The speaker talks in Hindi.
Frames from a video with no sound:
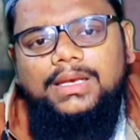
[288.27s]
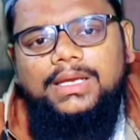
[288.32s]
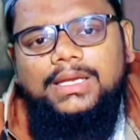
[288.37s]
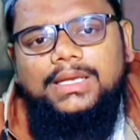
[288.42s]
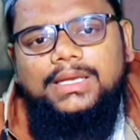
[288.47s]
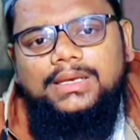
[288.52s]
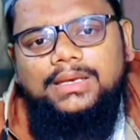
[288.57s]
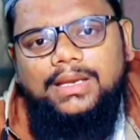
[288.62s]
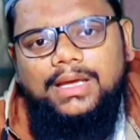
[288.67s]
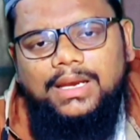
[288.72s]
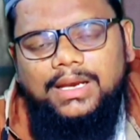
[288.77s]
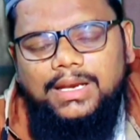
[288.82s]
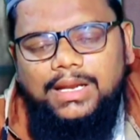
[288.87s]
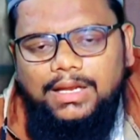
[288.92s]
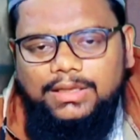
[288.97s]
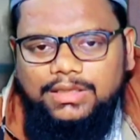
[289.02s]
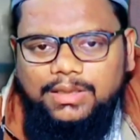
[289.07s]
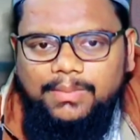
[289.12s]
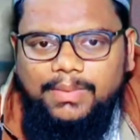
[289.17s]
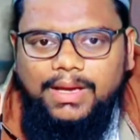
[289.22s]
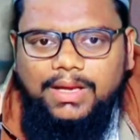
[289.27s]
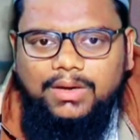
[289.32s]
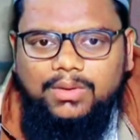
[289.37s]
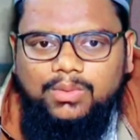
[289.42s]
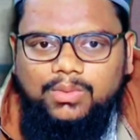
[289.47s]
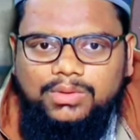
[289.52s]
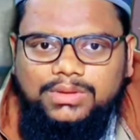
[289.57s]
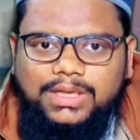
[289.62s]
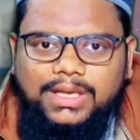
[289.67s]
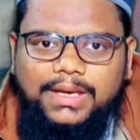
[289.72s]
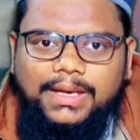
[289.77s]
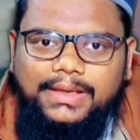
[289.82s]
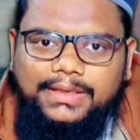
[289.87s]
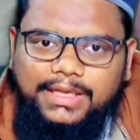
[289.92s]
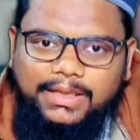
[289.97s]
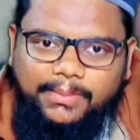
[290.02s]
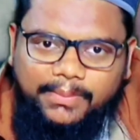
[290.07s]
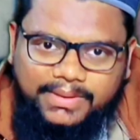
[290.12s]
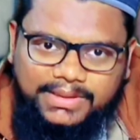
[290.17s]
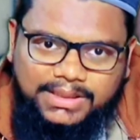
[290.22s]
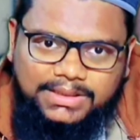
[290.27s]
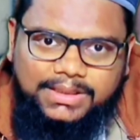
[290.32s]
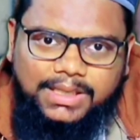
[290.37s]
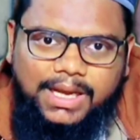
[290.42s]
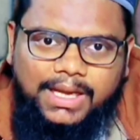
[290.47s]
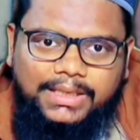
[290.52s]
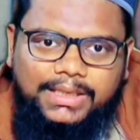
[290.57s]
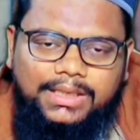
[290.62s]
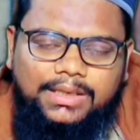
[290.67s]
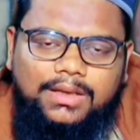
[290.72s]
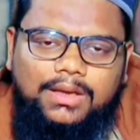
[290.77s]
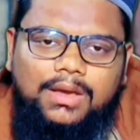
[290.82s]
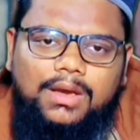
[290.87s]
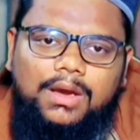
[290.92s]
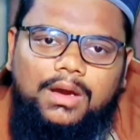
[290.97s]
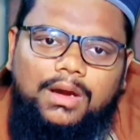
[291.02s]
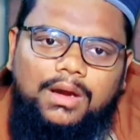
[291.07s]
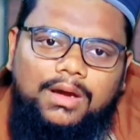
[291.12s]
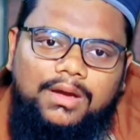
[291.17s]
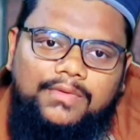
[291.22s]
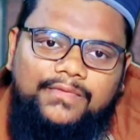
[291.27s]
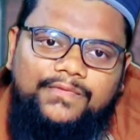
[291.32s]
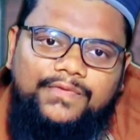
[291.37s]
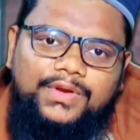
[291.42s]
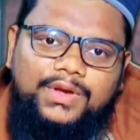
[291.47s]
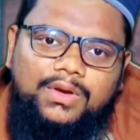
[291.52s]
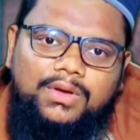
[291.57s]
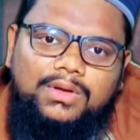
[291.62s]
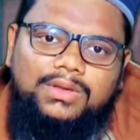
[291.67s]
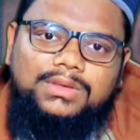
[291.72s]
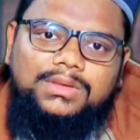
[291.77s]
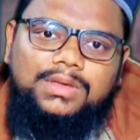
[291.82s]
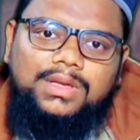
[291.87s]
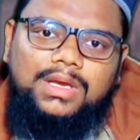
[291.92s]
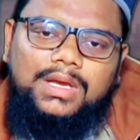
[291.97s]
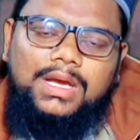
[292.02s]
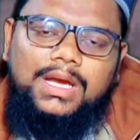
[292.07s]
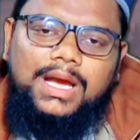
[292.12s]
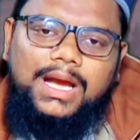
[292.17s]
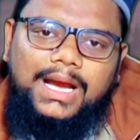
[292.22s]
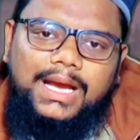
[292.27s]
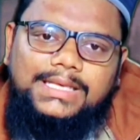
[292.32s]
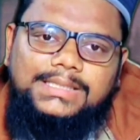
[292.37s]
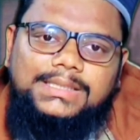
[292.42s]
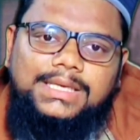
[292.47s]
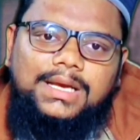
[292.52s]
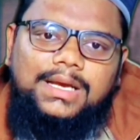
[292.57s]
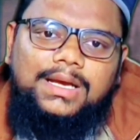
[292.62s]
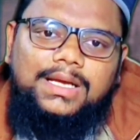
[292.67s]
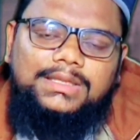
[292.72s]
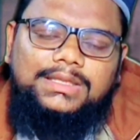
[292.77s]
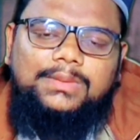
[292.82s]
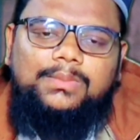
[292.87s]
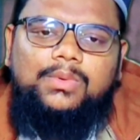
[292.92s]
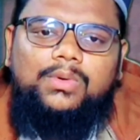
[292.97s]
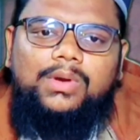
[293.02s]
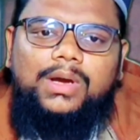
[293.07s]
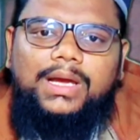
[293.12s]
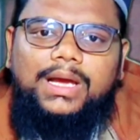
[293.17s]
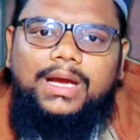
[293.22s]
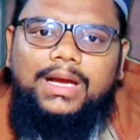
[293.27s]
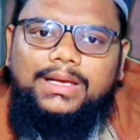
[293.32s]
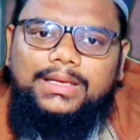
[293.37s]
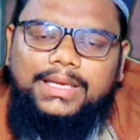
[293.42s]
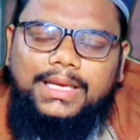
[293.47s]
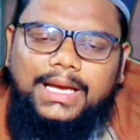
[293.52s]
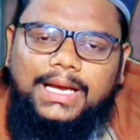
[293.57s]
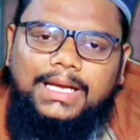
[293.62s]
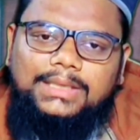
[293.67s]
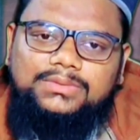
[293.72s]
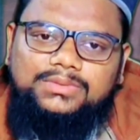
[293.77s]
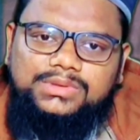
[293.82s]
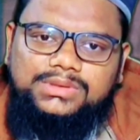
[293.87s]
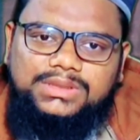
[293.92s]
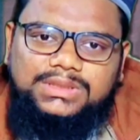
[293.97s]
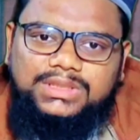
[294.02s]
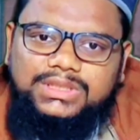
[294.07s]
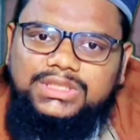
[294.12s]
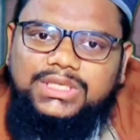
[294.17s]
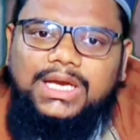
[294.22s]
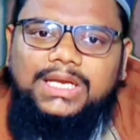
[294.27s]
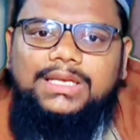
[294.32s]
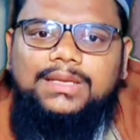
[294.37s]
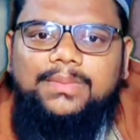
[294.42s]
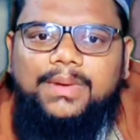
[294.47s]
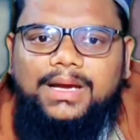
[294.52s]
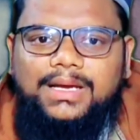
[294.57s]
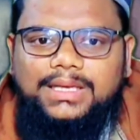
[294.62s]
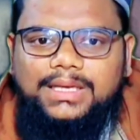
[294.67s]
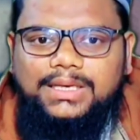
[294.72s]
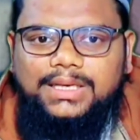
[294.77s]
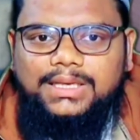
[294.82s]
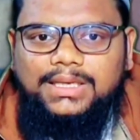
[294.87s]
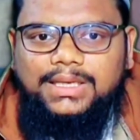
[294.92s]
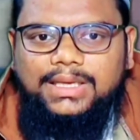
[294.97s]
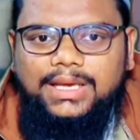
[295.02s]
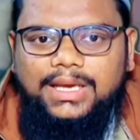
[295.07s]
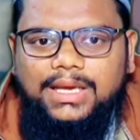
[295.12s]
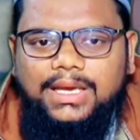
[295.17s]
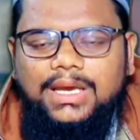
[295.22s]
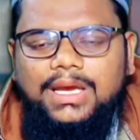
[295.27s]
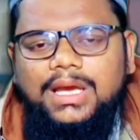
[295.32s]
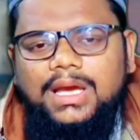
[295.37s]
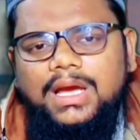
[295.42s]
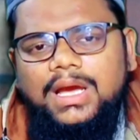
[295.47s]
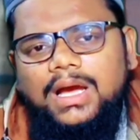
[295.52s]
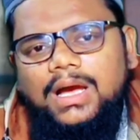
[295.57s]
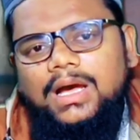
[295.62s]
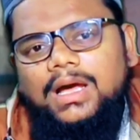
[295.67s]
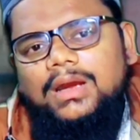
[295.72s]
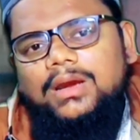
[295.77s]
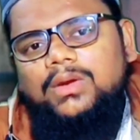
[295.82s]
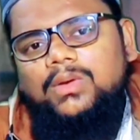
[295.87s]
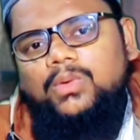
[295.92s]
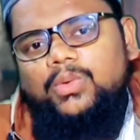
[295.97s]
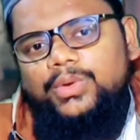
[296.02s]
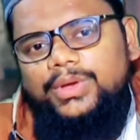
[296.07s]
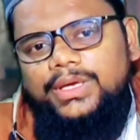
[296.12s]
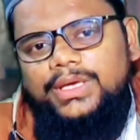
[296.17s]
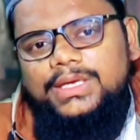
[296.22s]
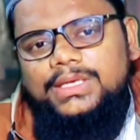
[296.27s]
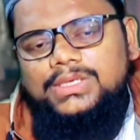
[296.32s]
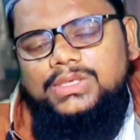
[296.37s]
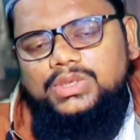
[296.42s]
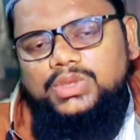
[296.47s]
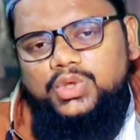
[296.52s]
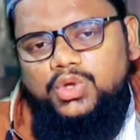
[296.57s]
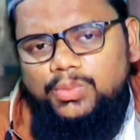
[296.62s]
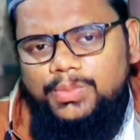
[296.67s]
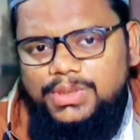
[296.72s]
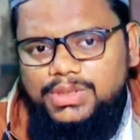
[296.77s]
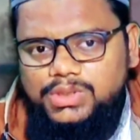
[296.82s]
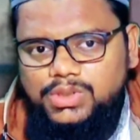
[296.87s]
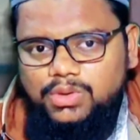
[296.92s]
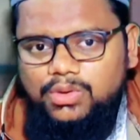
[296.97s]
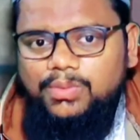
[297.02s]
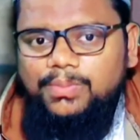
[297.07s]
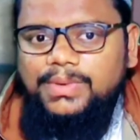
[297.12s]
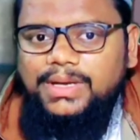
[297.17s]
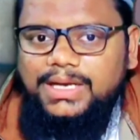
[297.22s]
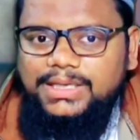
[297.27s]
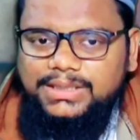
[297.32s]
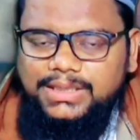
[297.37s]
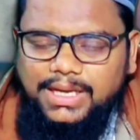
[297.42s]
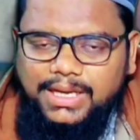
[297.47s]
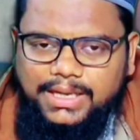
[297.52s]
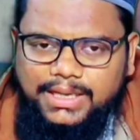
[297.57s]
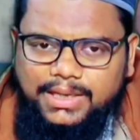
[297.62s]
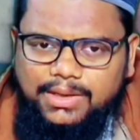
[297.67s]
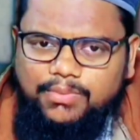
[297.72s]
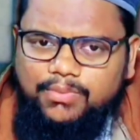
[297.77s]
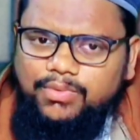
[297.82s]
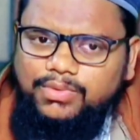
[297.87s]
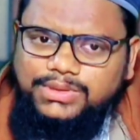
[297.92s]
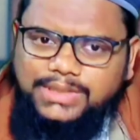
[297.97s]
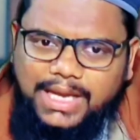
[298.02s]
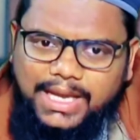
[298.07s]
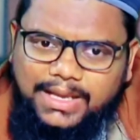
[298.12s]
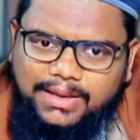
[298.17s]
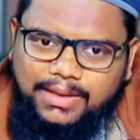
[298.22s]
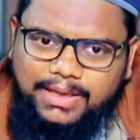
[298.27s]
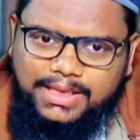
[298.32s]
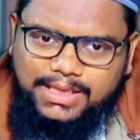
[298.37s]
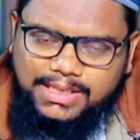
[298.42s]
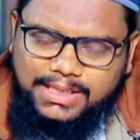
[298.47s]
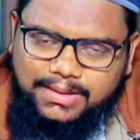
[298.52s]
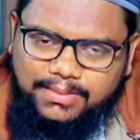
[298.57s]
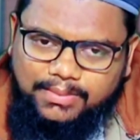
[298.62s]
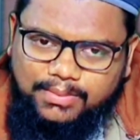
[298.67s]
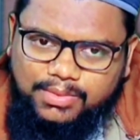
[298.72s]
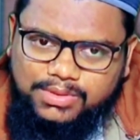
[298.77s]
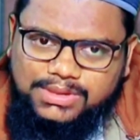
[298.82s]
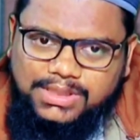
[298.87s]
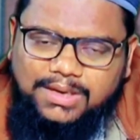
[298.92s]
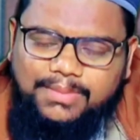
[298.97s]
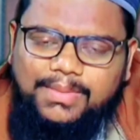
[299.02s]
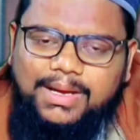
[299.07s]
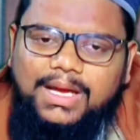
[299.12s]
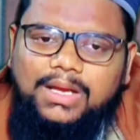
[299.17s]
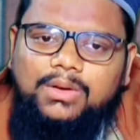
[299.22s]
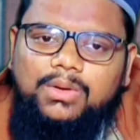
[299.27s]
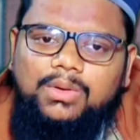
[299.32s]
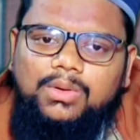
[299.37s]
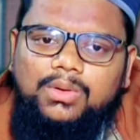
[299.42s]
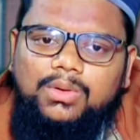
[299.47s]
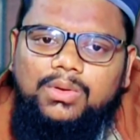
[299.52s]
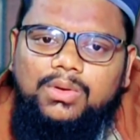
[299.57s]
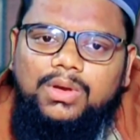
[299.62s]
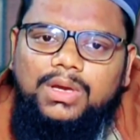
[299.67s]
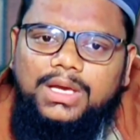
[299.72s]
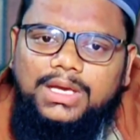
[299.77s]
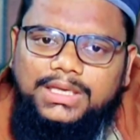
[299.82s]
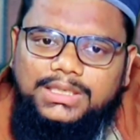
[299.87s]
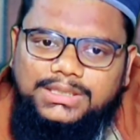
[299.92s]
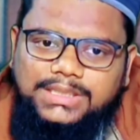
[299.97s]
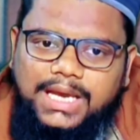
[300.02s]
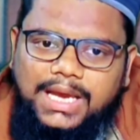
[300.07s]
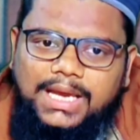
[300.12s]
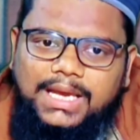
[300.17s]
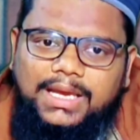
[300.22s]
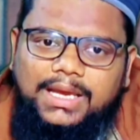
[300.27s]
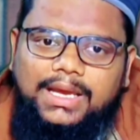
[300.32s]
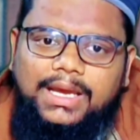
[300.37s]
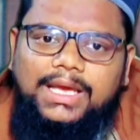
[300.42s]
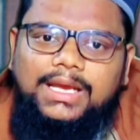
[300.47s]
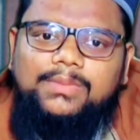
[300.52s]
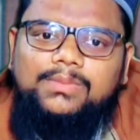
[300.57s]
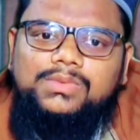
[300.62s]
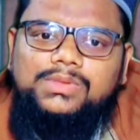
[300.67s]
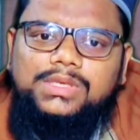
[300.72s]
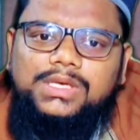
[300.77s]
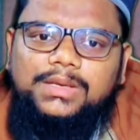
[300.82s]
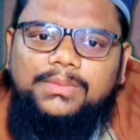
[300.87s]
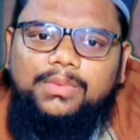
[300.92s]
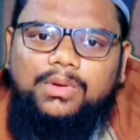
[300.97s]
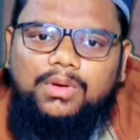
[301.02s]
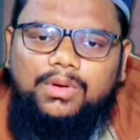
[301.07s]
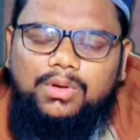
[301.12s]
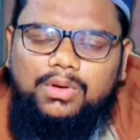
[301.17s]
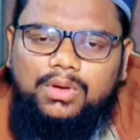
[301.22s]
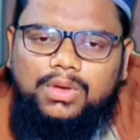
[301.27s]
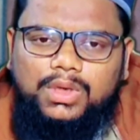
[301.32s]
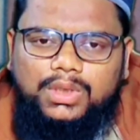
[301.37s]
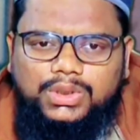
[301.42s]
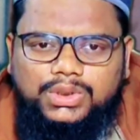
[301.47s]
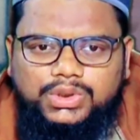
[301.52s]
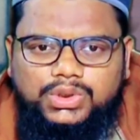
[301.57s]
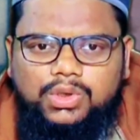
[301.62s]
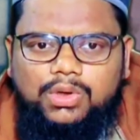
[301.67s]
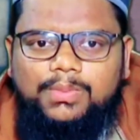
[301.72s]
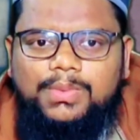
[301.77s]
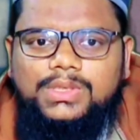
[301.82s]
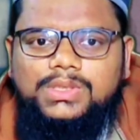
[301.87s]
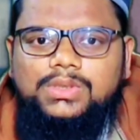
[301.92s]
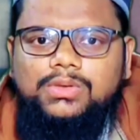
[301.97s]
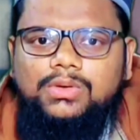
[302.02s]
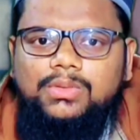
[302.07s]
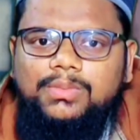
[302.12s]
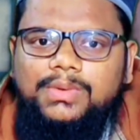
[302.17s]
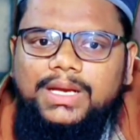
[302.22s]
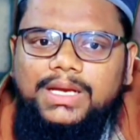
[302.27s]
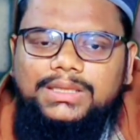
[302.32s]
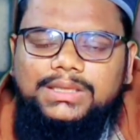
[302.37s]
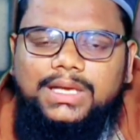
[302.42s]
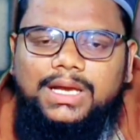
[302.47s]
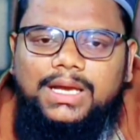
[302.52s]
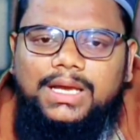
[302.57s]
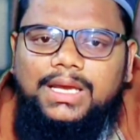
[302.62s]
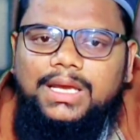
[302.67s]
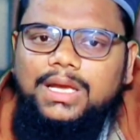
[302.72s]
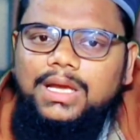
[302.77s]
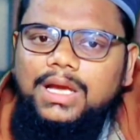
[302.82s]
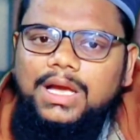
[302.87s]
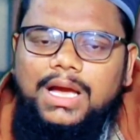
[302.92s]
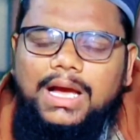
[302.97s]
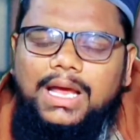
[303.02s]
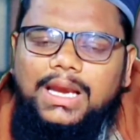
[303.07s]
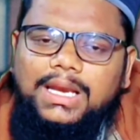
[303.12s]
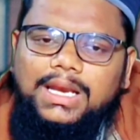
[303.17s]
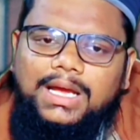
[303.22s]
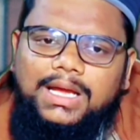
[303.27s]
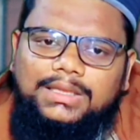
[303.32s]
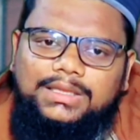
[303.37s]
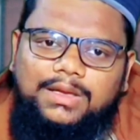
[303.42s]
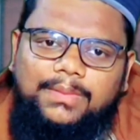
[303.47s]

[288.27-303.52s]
लेकिन अल्लाह तबारक व की मदद आई और फ़िरौन ऐसा ख़त्म हो गया कि आज उसकी निशानी बाकी नहीं है हर कोई जो भी जुल्म करता है वो चाहे मुसलमान हो चाहे गैर मुस्लिम हो जो भी जुल्म करता है अल्लाह